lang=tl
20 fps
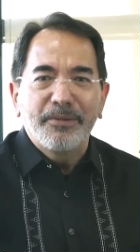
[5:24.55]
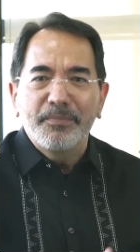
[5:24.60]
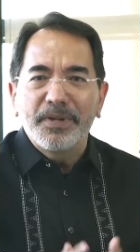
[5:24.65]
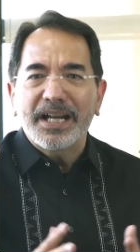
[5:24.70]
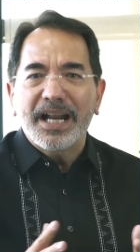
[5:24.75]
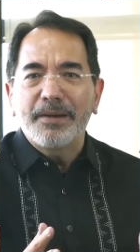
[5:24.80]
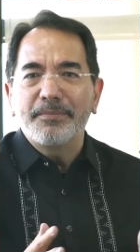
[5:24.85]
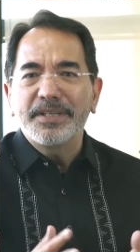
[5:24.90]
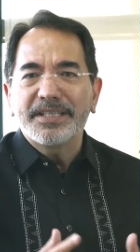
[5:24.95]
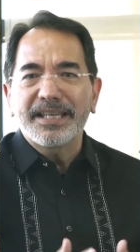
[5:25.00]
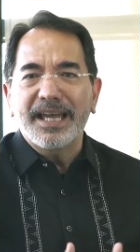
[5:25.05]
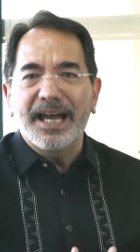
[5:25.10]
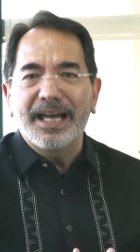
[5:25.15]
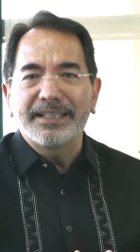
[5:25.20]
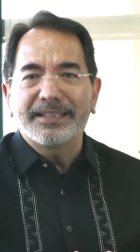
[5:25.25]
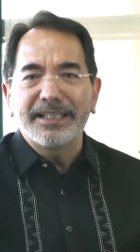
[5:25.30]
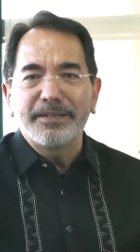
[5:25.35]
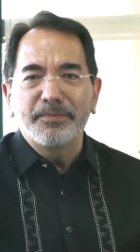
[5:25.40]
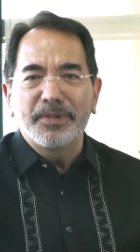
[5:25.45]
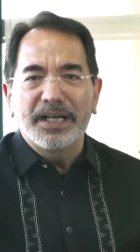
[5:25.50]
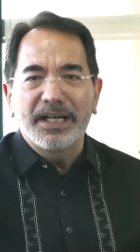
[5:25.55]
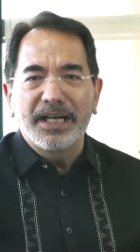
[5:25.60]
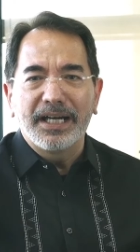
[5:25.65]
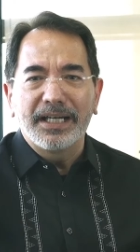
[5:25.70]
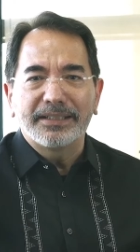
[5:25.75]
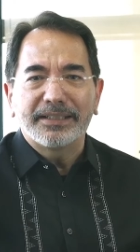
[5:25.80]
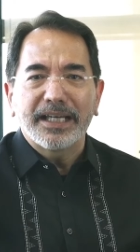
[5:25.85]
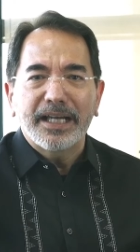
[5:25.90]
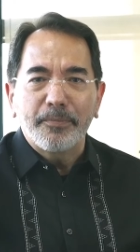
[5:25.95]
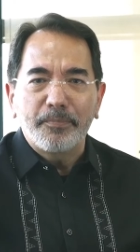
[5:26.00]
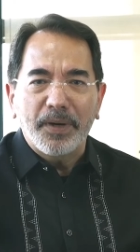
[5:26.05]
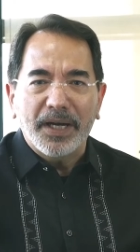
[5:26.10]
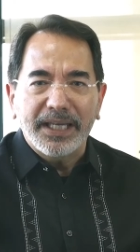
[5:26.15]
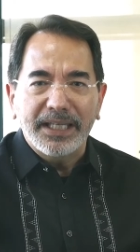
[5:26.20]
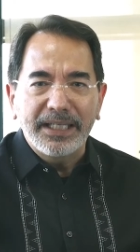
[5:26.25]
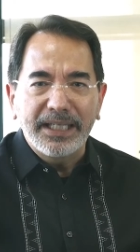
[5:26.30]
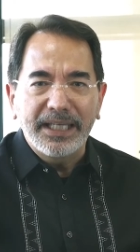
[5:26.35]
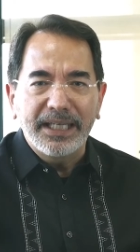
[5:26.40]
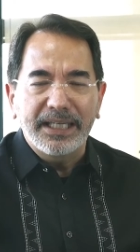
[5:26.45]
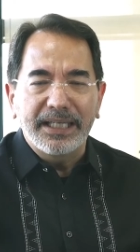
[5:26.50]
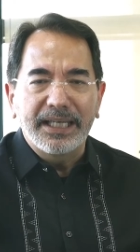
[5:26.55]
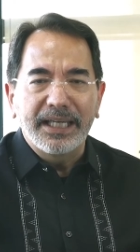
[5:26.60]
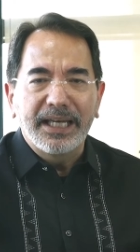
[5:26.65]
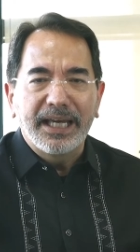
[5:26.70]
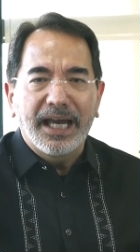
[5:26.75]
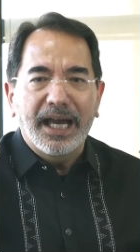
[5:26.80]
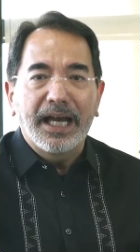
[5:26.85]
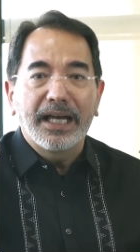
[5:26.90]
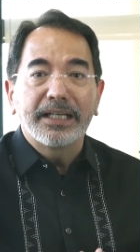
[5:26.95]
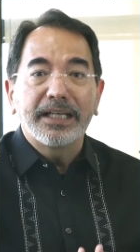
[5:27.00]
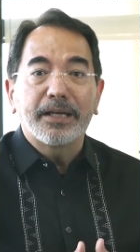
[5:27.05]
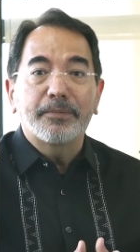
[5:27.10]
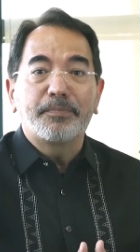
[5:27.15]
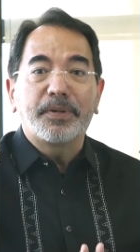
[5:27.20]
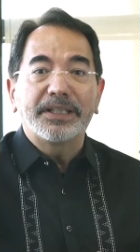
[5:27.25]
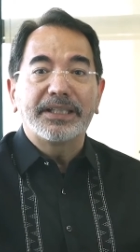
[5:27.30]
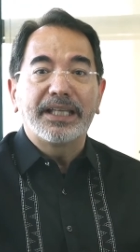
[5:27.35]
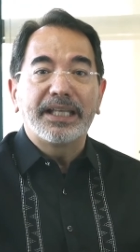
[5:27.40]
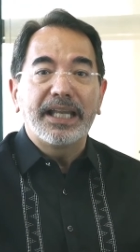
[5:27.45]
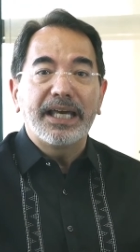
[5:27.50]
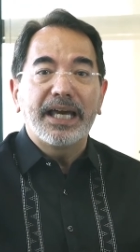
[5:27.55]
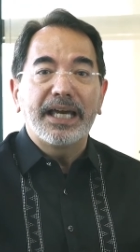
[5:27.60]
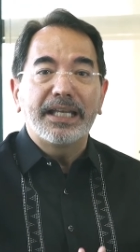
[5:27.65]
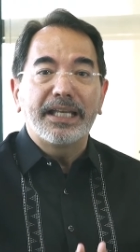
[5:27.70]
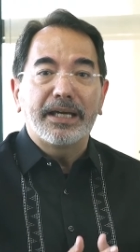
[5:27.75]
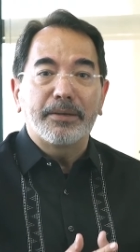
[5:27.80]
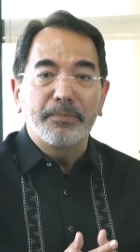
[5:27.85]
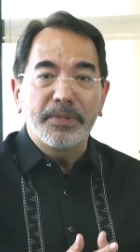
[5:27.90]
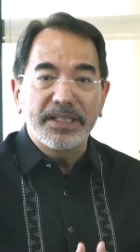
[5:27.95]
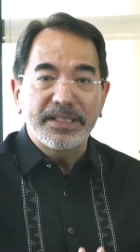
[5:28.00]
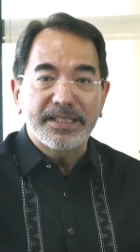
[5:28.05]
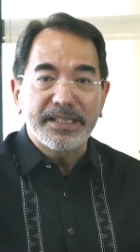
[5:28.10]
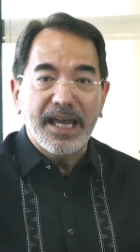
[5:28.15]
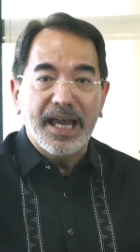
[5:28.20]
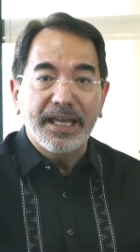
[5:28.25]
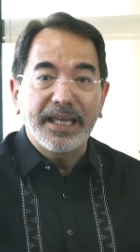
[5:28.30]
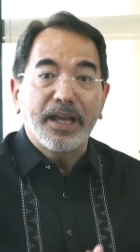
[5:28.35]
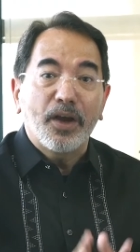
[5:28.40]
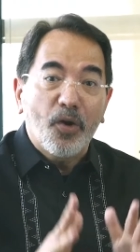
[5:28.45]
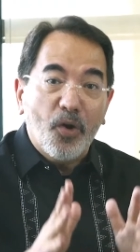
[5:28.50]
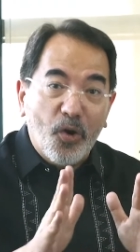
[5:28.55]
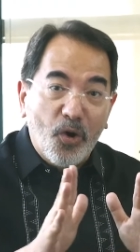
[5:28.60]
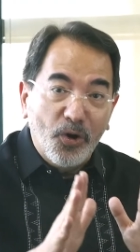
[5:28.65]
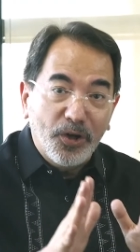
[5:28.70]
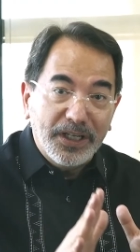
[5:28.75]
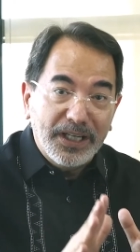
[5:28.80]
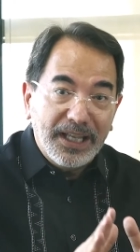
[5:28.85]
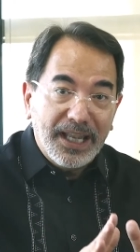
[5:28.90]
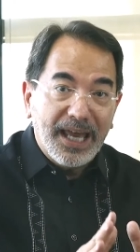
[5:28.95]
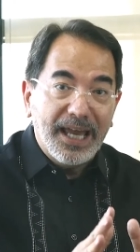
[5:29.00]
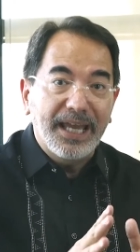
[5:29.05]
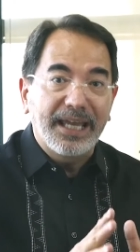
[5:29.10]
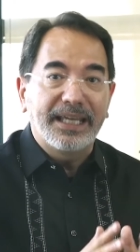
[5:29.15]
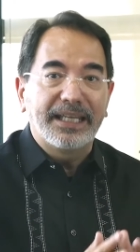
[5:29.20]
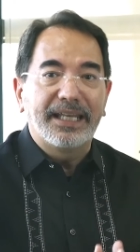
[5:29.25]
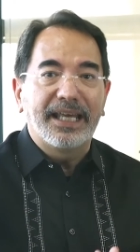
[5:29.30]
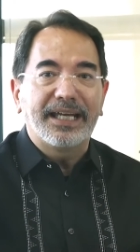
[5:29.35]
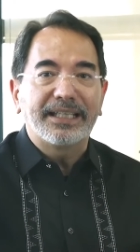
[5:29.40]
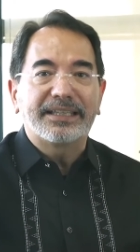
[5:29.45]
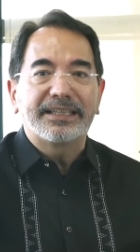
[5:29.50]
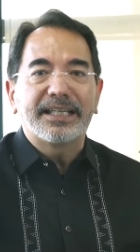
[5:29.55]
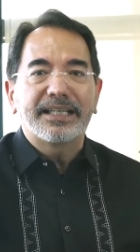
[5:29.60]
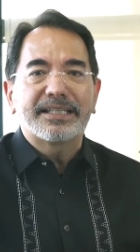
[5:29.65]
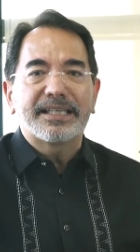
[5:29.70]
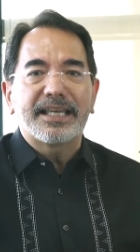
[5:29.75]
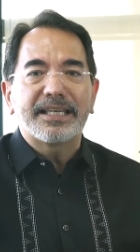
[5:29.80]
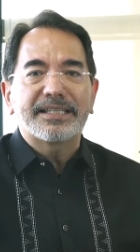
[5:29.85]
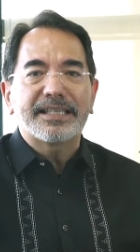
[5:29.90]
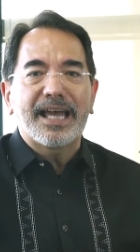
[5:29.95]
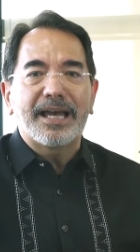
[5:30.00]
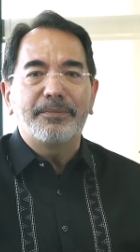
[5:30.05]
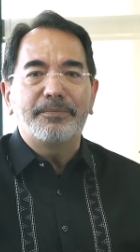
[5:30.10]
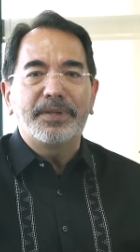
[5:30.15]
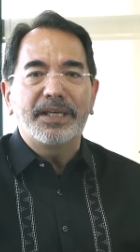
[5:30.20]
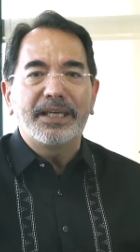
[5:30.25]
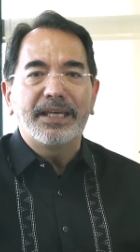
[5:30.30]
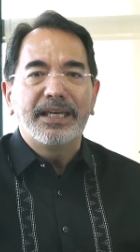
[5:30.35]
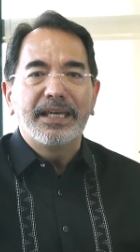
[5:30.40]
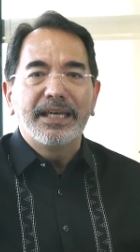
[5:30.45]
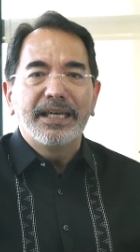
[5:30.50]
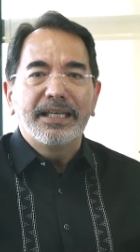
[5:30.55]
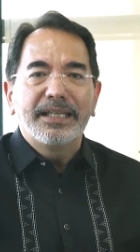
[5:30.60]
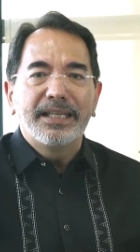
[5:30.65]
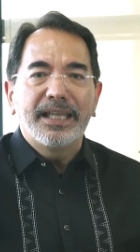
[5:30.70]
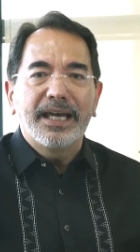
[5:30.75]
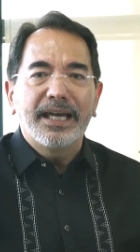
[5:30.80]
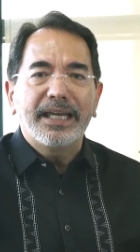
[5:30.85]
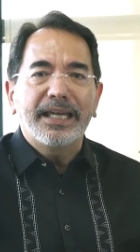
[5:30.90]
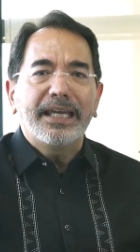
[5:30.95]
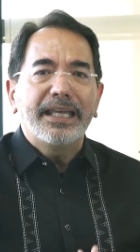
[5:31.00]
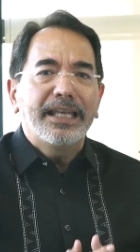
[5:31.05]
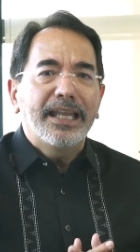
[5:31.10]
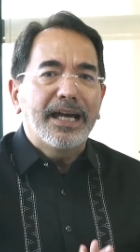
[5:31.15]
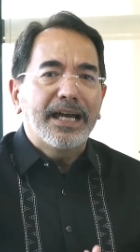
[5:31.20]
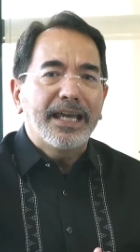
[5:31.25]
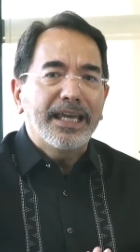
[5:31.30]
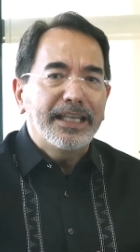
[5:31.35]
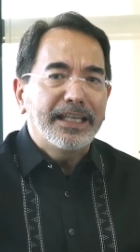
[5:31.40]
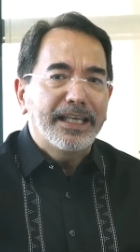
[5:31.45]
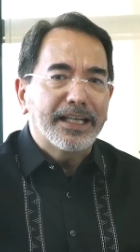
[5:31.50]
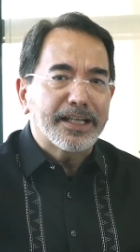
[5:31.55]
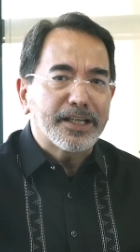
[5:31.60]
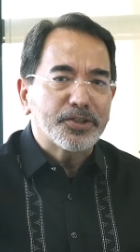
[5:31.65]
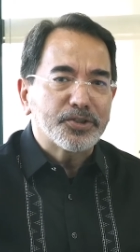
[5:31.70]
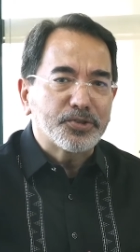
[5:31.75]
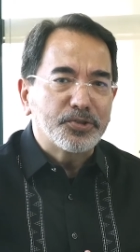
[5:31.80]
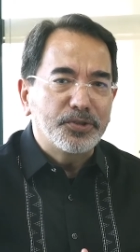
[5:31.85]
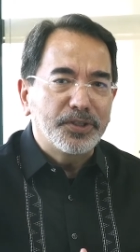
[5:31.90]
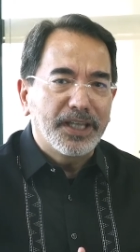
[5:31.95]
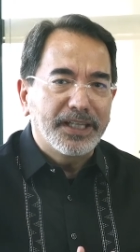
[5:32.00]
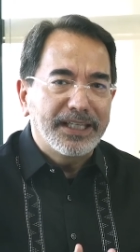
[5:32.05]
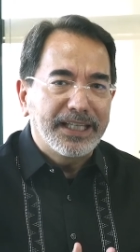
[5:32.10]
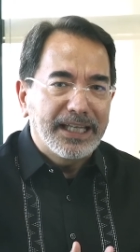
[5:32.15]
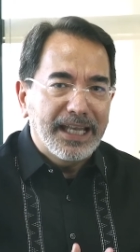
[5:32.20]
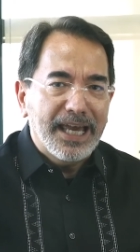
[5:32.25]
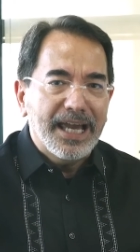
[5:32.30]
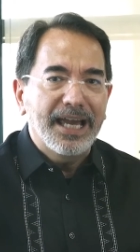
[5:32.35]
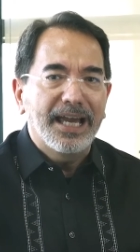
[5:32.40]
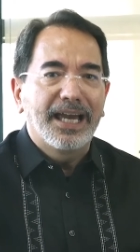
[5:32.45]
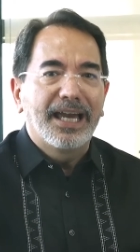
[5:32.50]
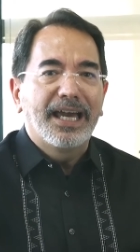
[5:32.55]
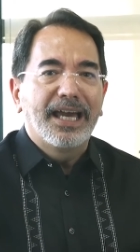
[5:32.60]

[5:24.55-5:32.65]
Marami sa ating mga tagapakinig ang nagpadala ng mensahe online at nagsasabi na ilang henerasyon na nila